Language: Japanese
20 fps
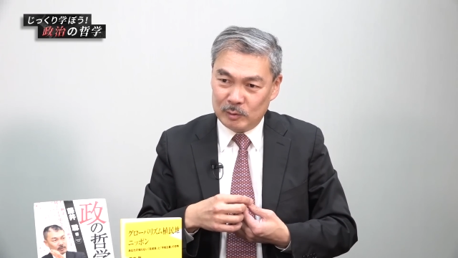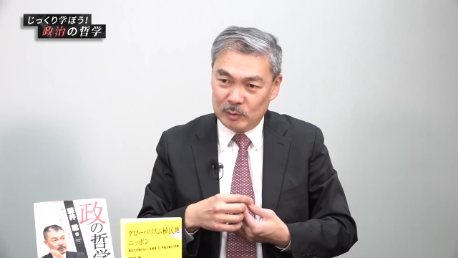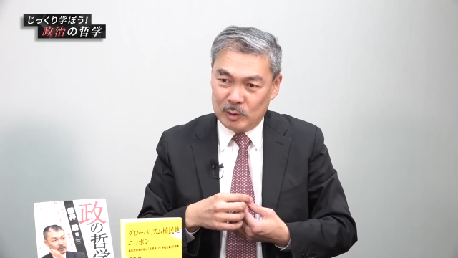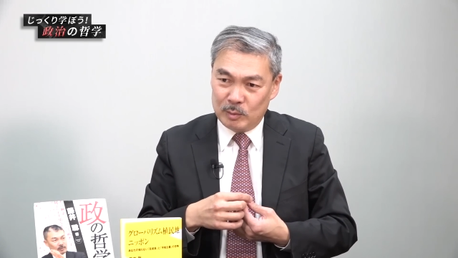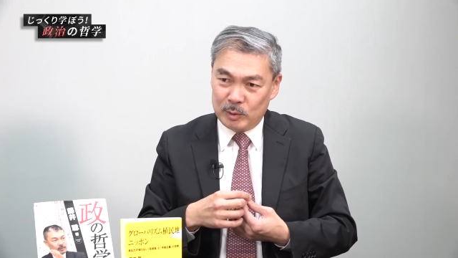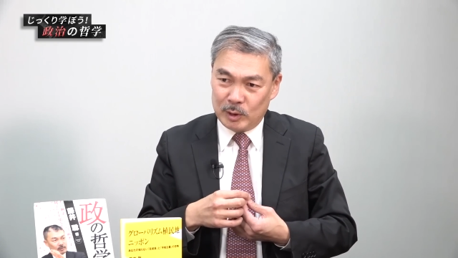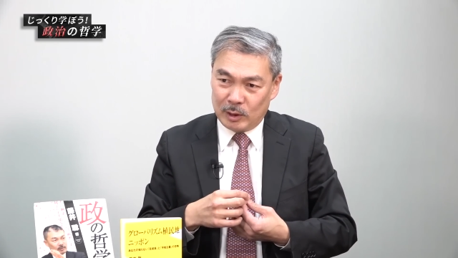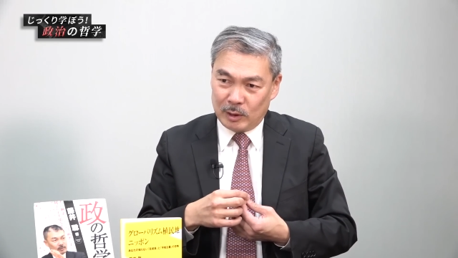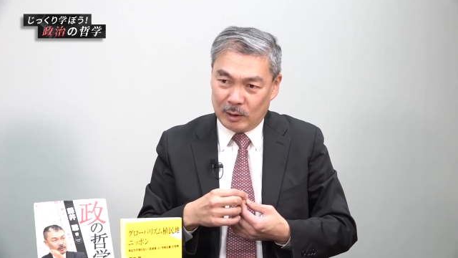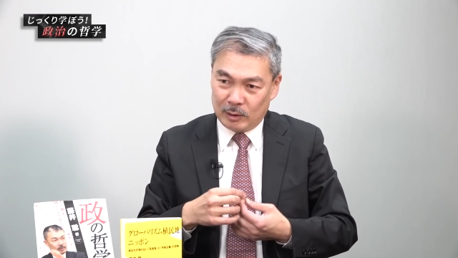言っ
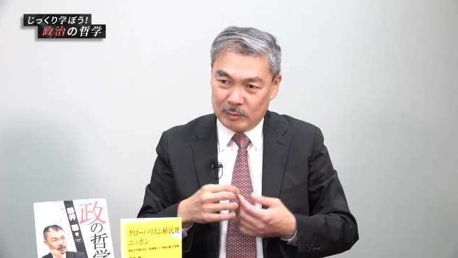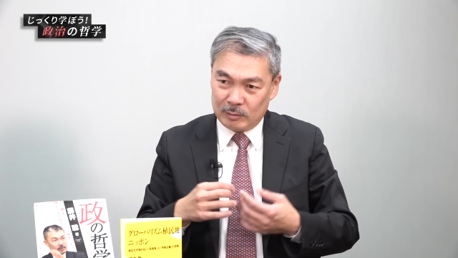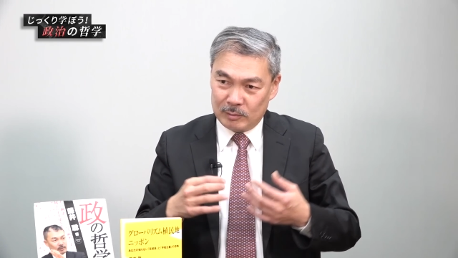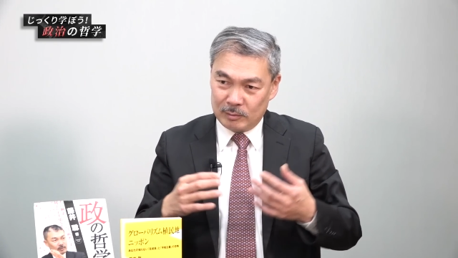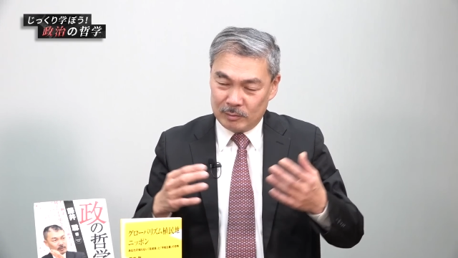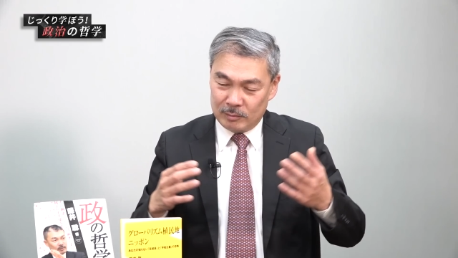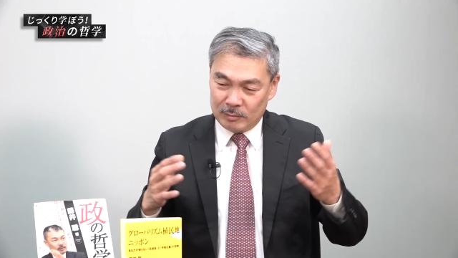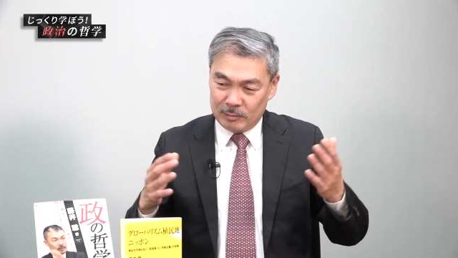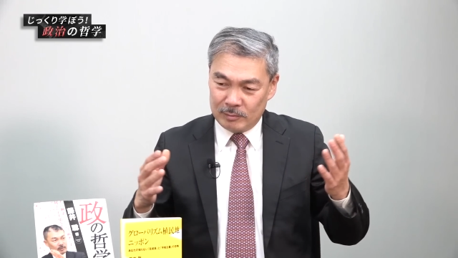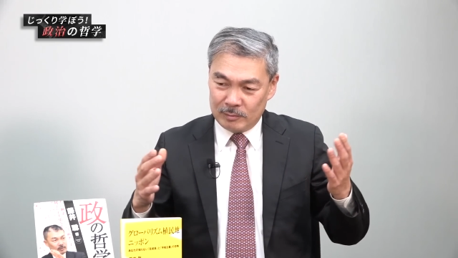てみたら、
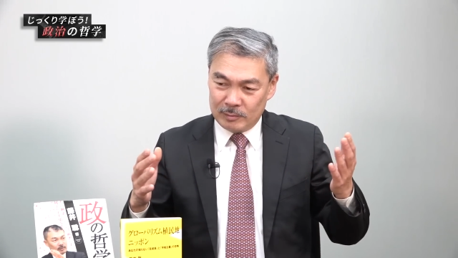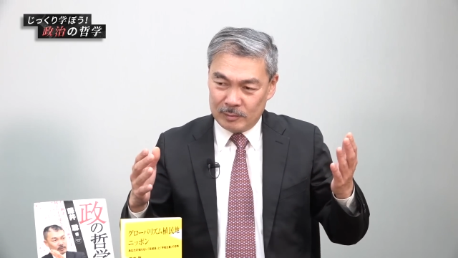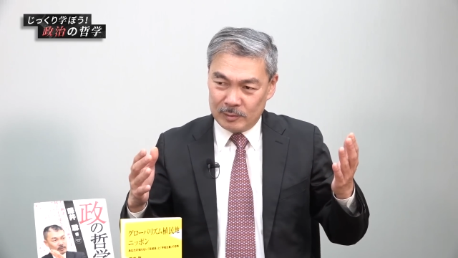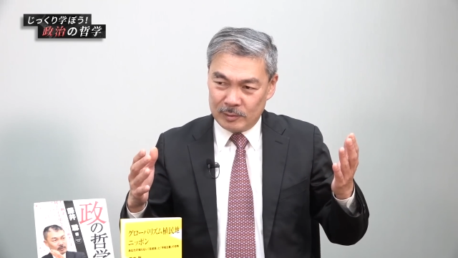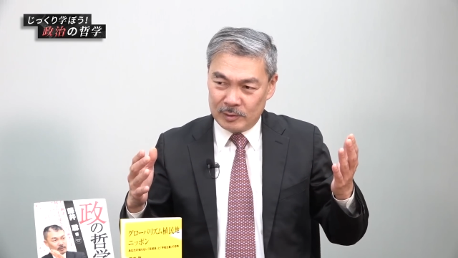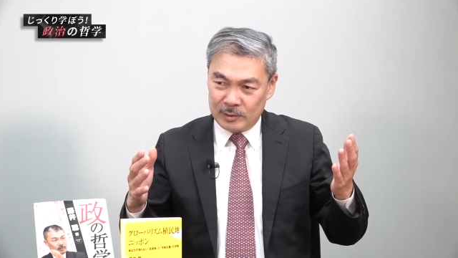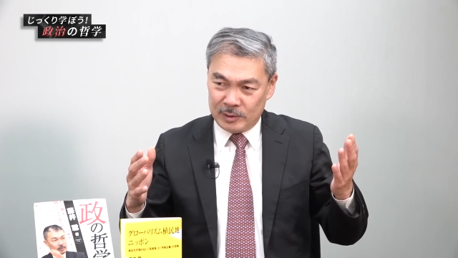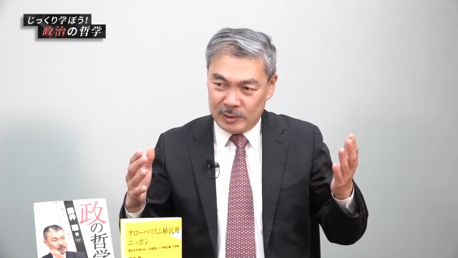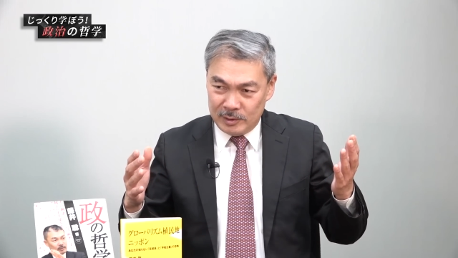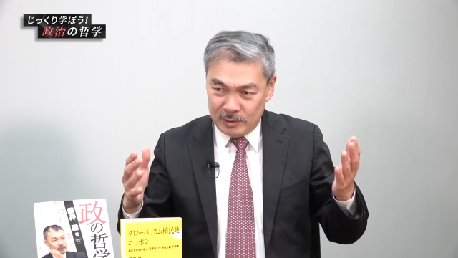
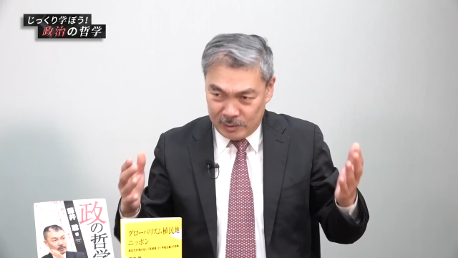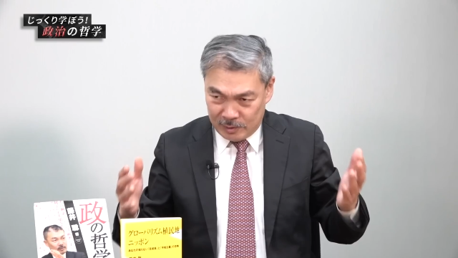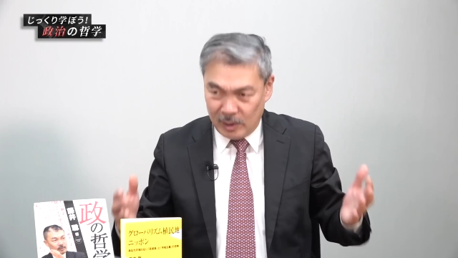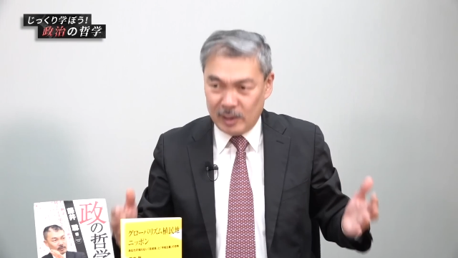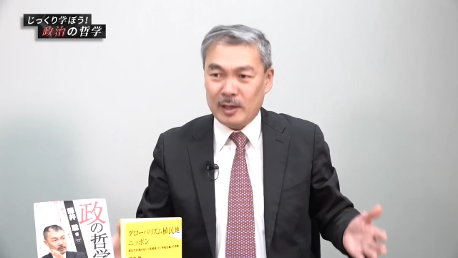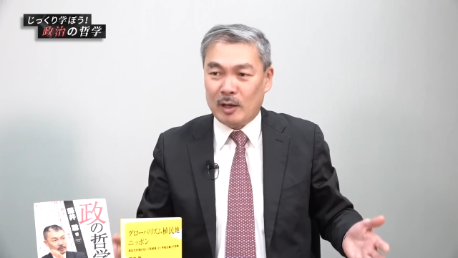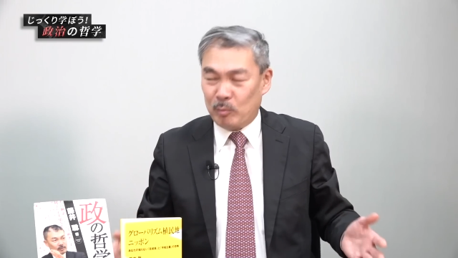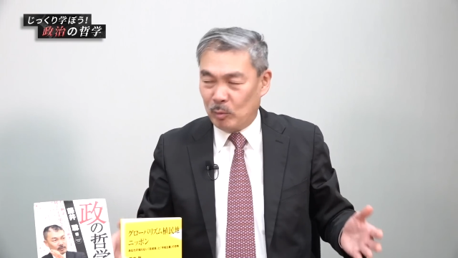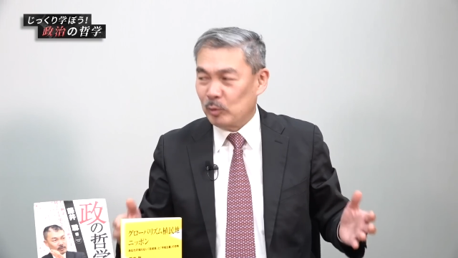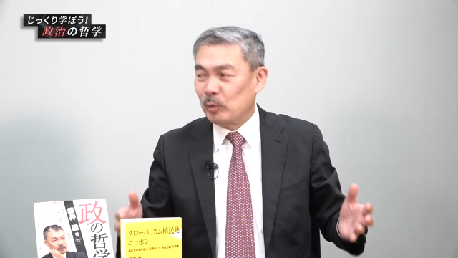神
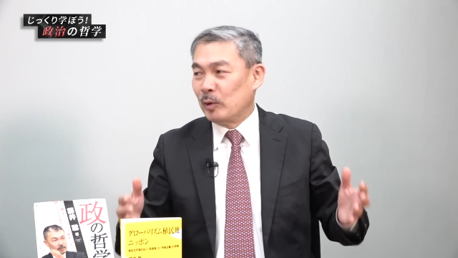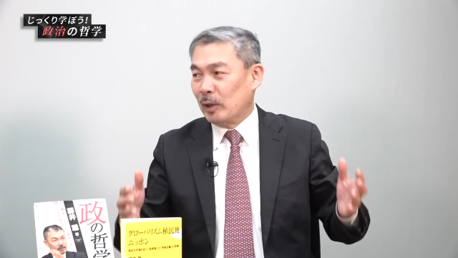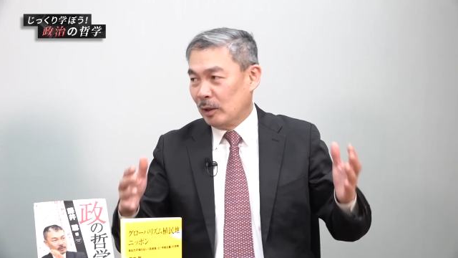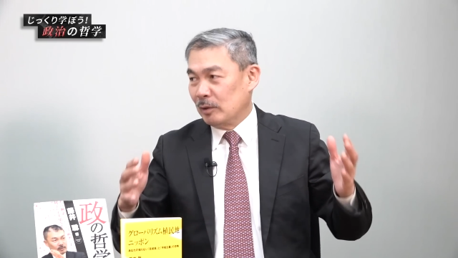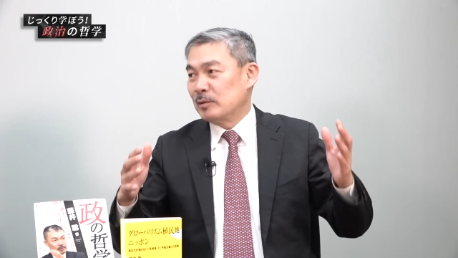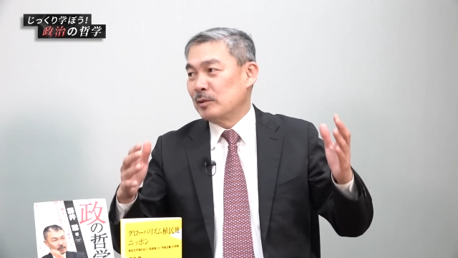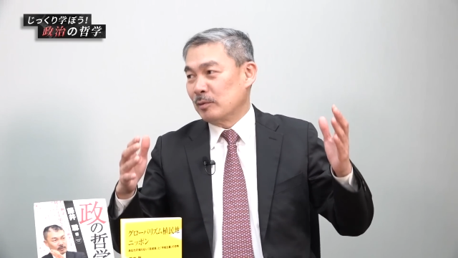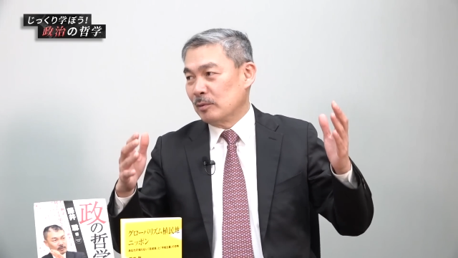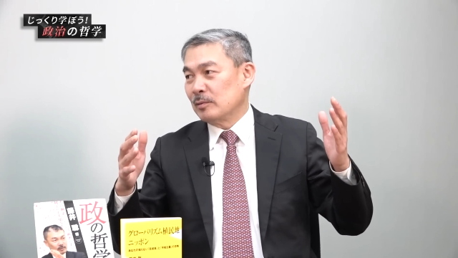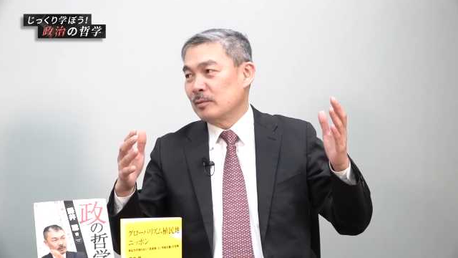聖なもの
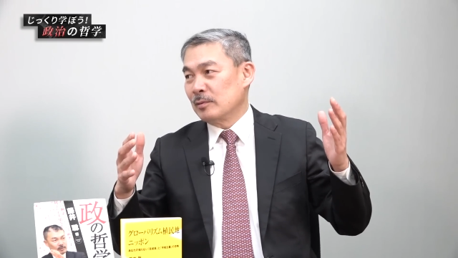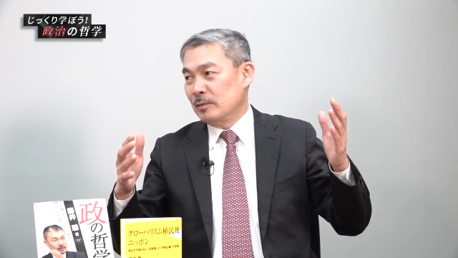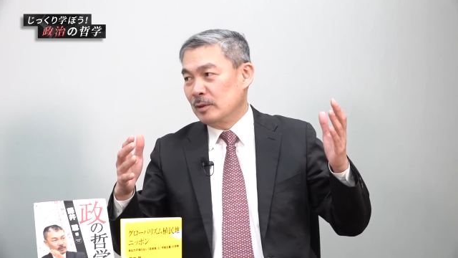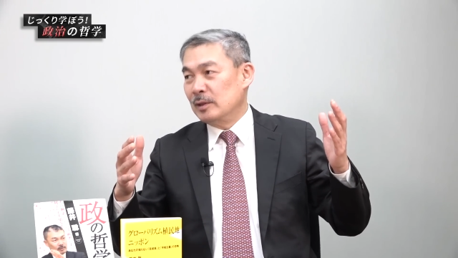なんですよ。